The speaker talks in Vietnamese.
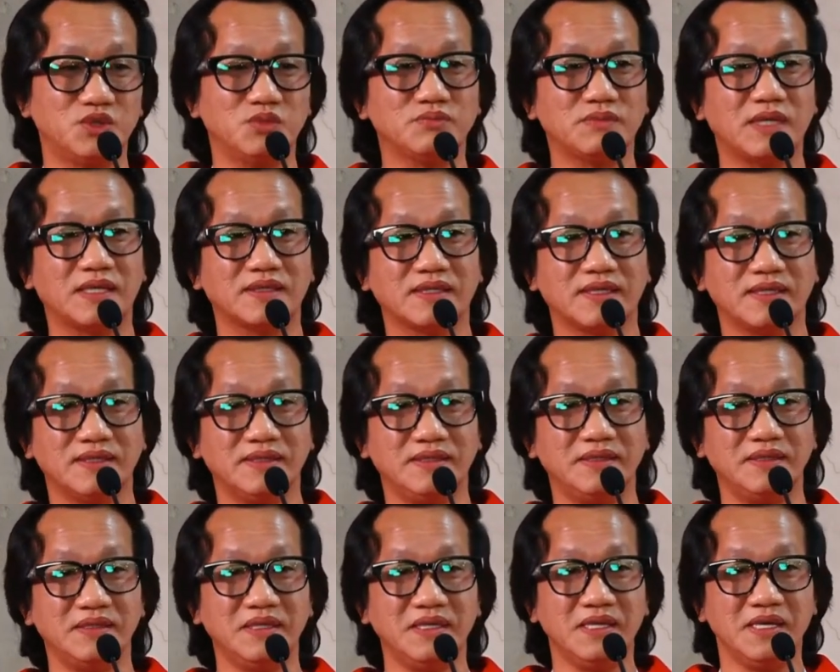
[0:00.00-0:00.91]
chúng ta
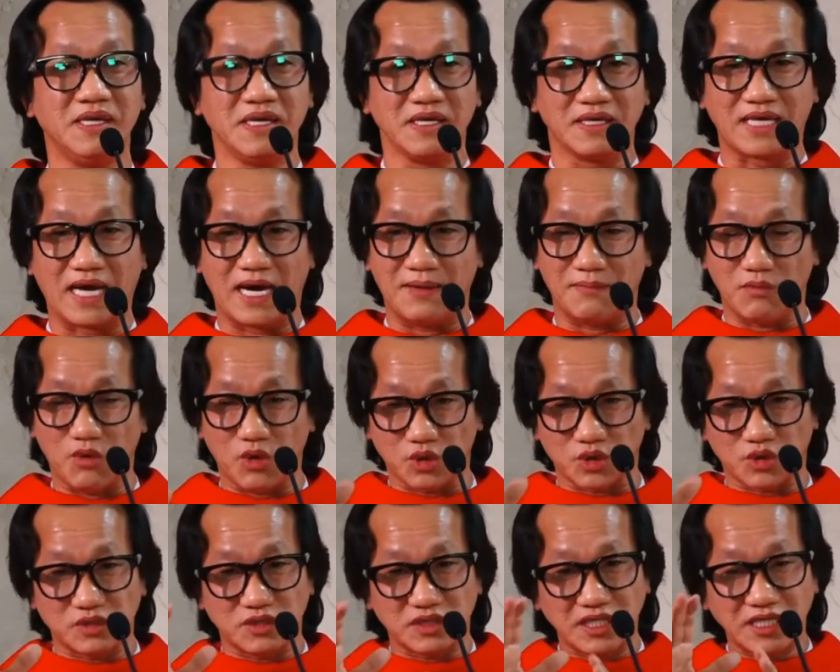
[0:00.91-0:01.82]
thấy cả một
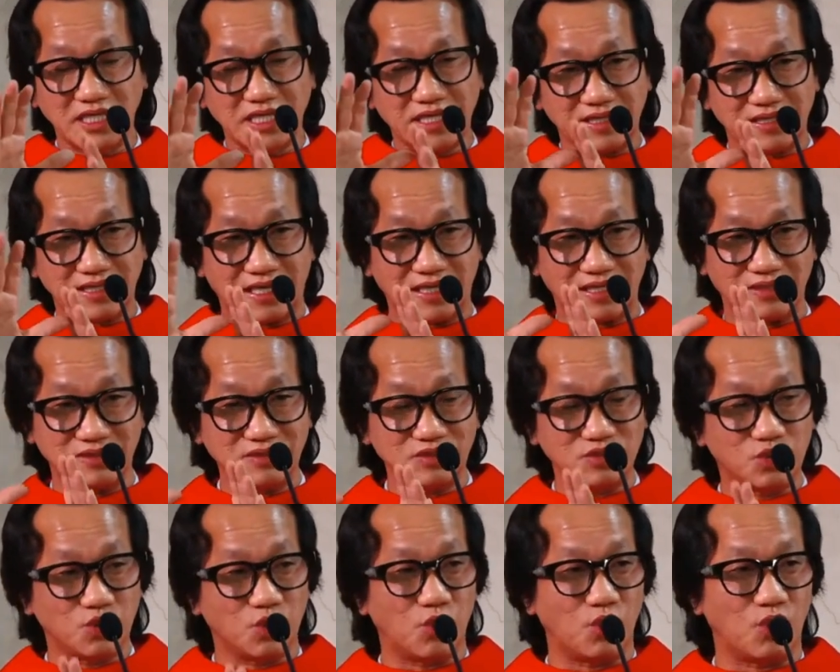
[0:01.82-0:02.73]
cái hình ảnh
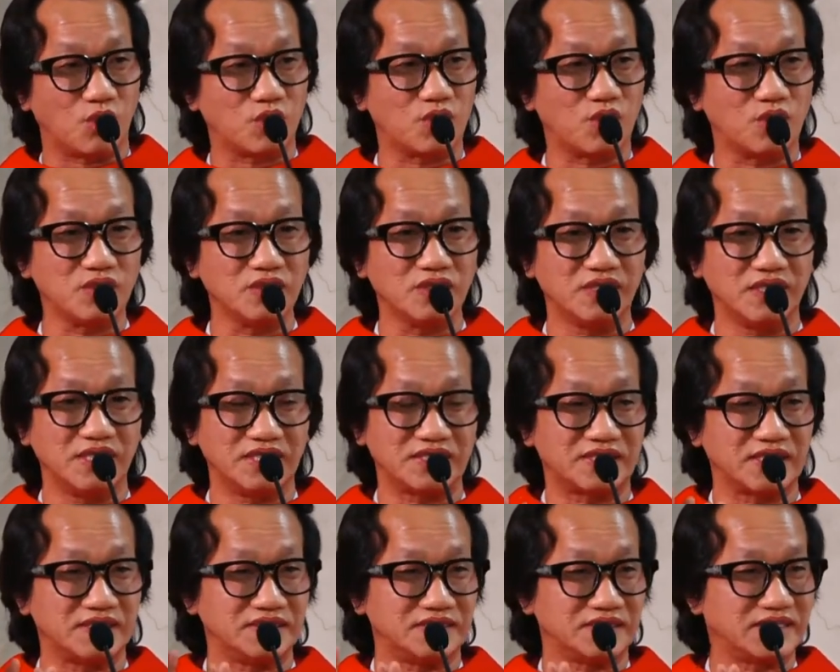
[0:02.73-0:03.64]
của con người
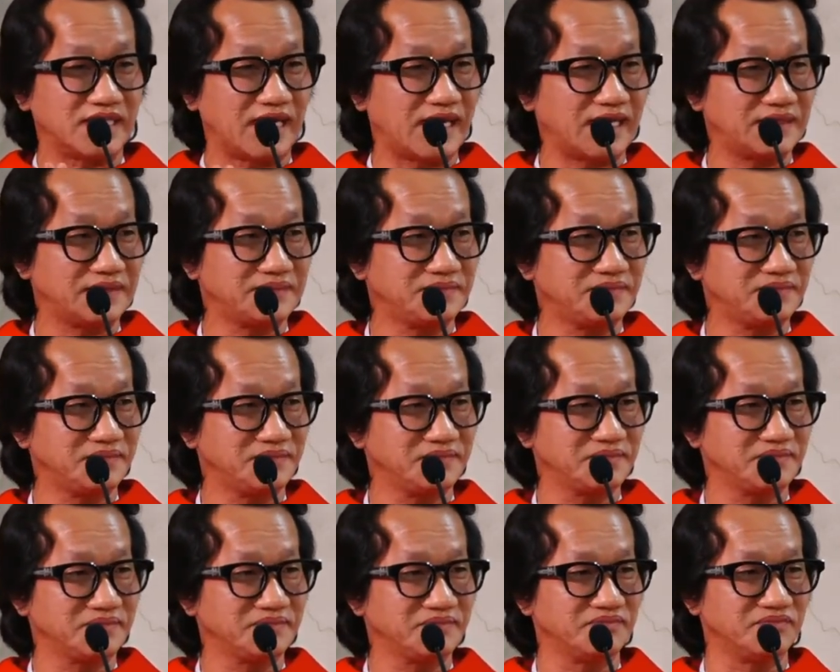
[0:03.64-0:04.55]
trần gian
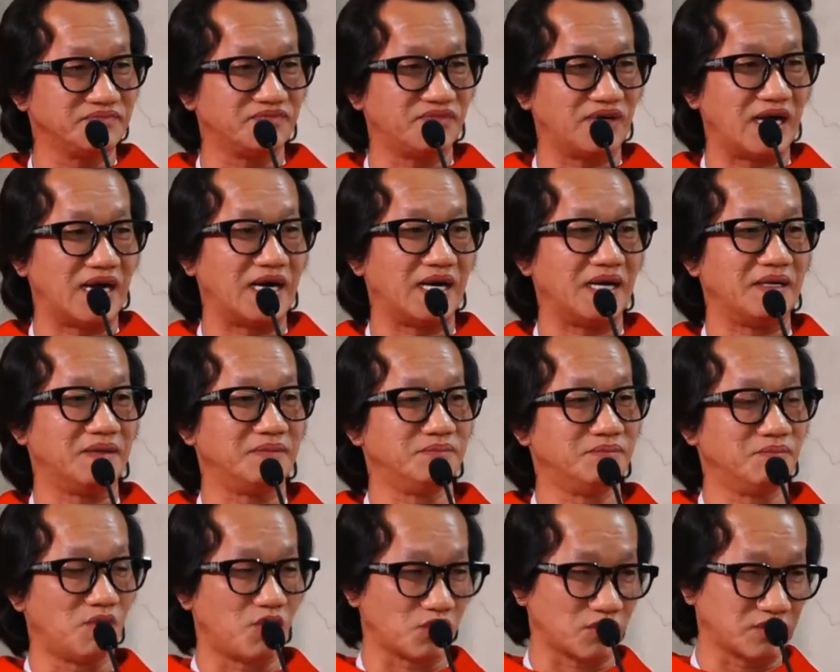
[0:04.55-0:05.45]
và
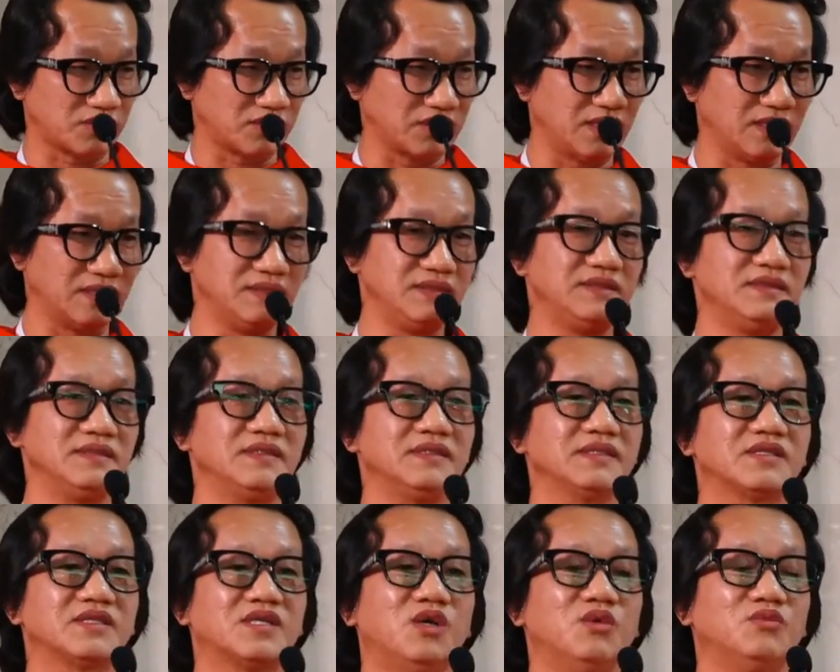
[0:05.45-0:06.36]
một đấng
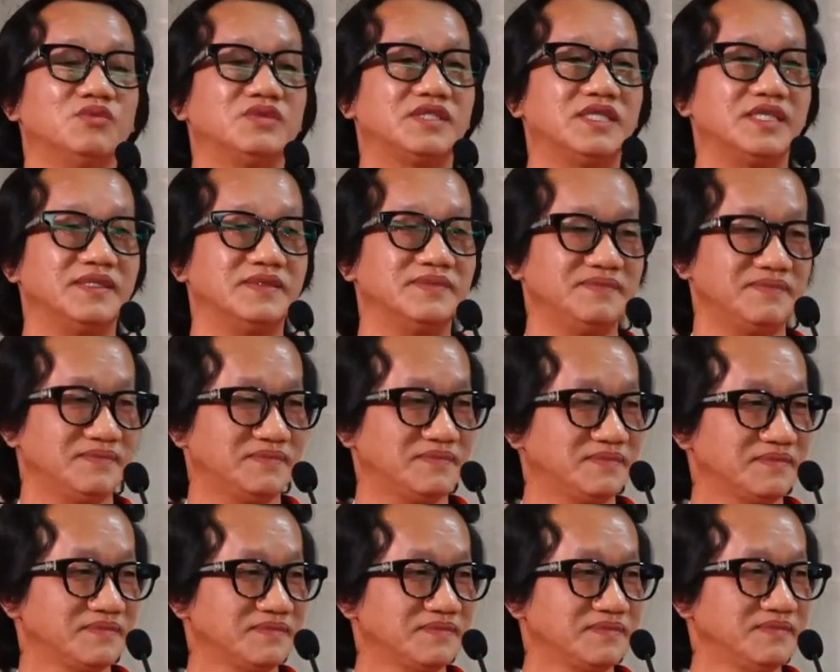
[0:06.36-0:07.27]
công chính
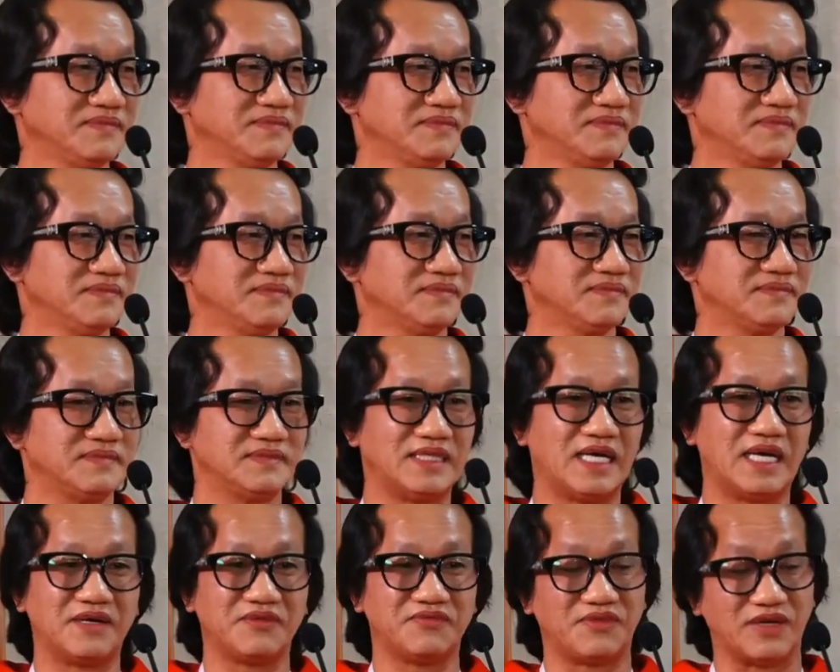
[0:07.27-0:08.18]

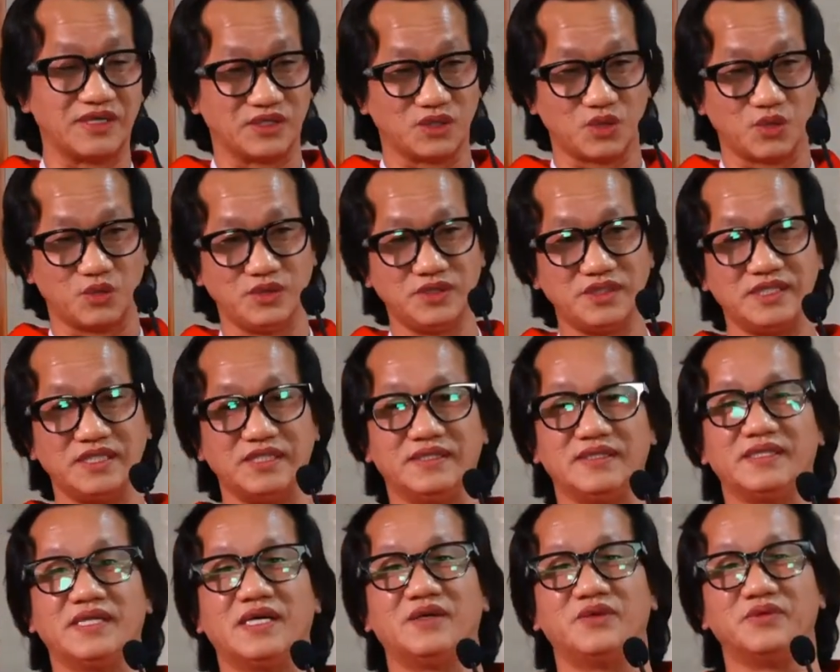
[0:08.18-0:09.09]
đang phải đối
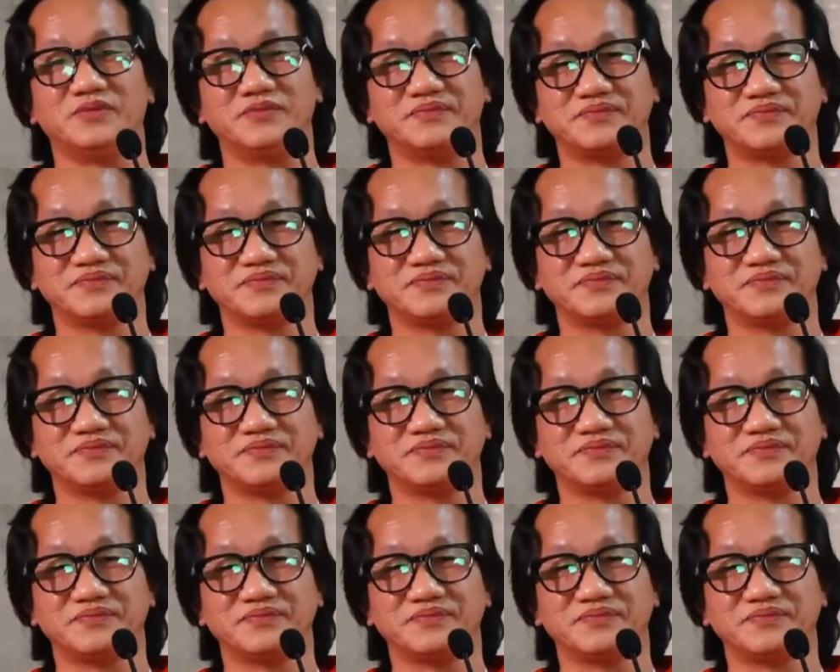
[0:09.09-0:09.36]
diện nhau